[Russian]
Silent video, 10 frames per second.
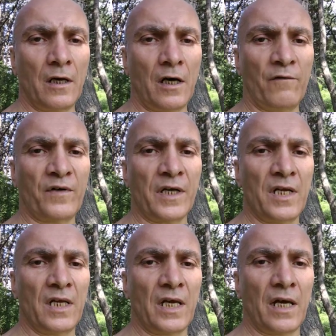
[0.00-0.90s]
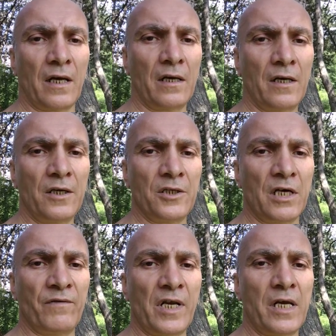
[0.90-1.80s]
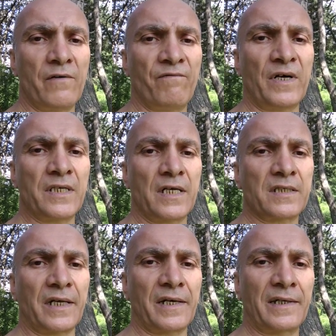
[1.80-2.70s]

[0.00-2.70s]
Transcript: а, в книге евреям в 11